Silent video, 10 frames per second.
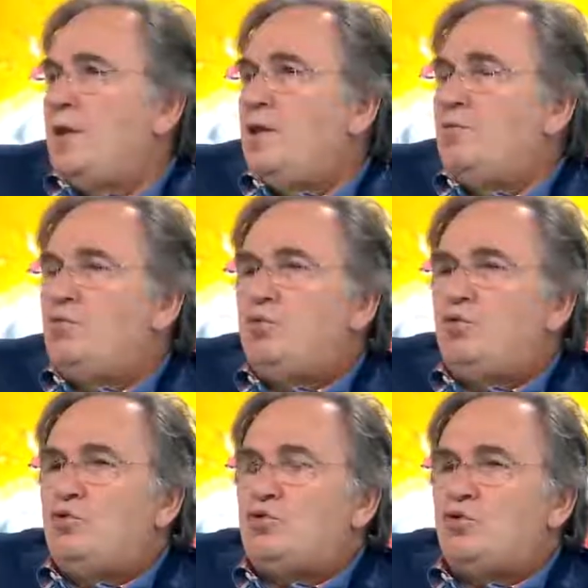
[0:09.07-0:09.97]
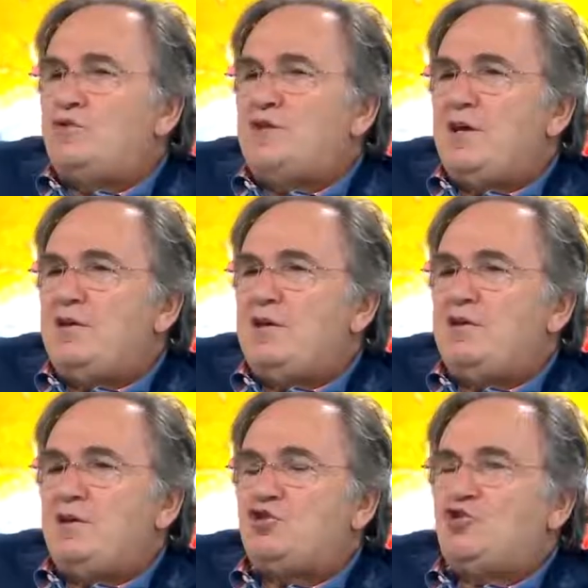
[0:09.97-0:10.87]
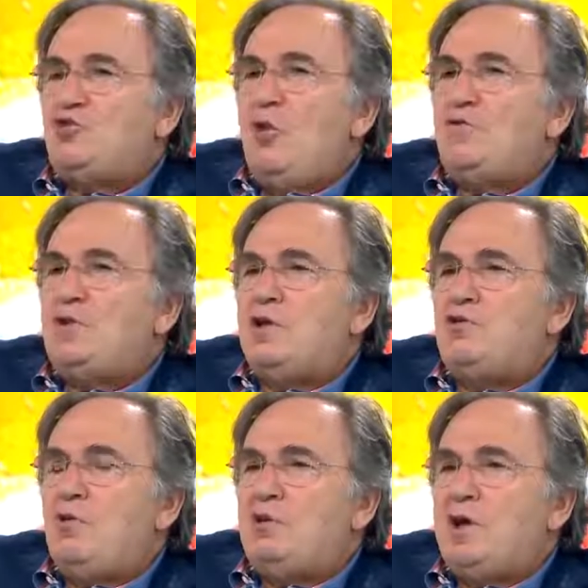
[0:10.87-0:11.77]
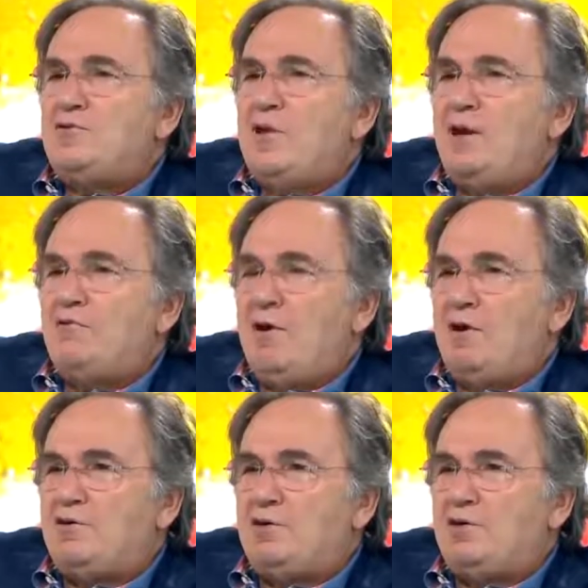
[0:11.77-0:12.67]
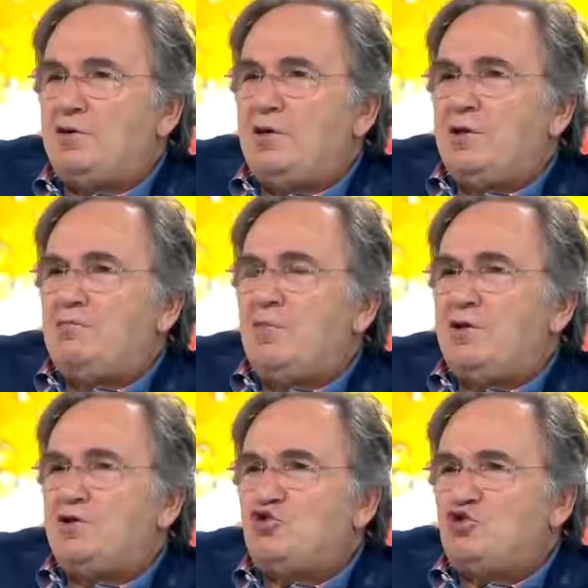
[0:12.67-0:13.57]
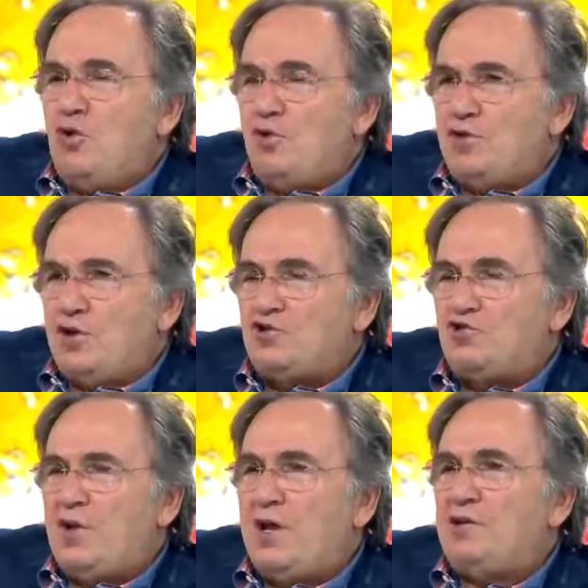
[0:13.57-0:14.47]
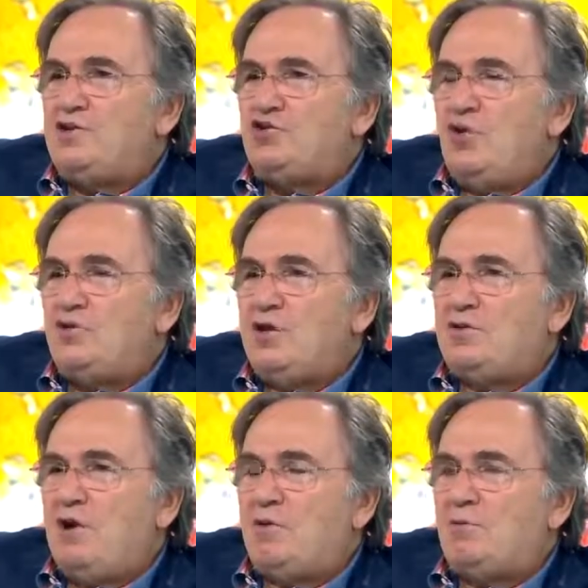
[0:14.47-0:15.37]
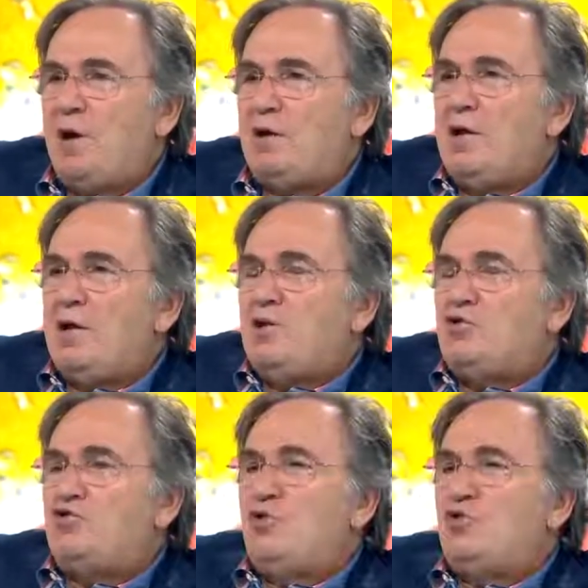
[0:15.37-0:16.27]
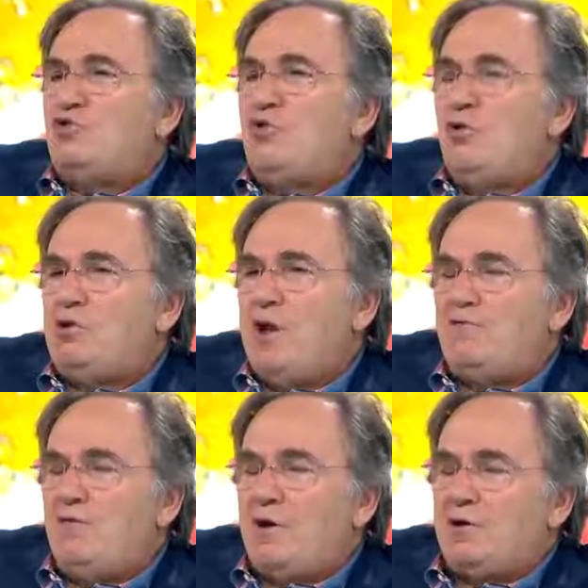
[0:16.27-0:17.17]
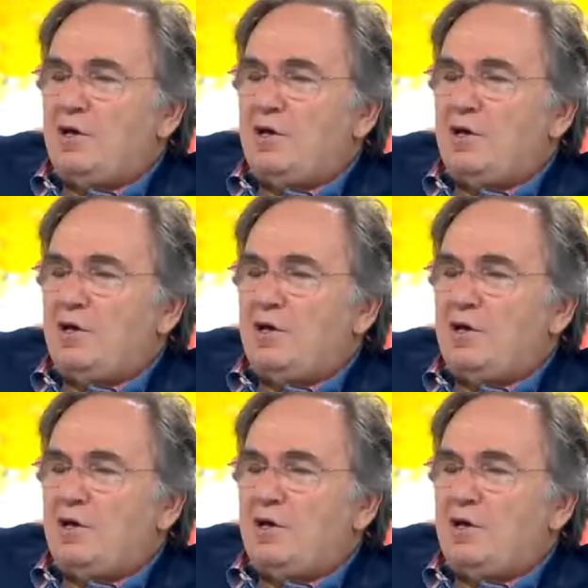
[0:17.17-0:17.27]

bu özellikle son dalı olanlar vardır. Bakın sonda sürekli sonda takmak zorunda olan var.